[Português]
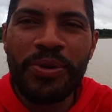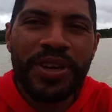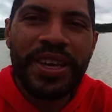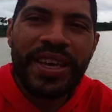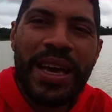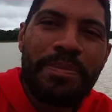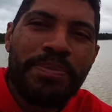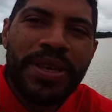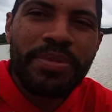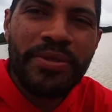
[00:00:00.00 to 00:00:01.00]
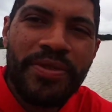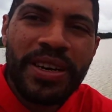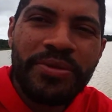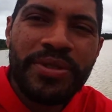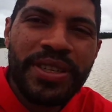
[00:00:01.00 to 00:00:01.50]
que, que a Bíblia
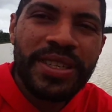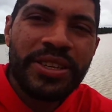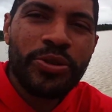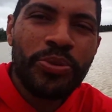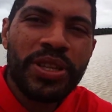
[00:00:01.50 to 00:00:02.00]
vai nos dizer sobre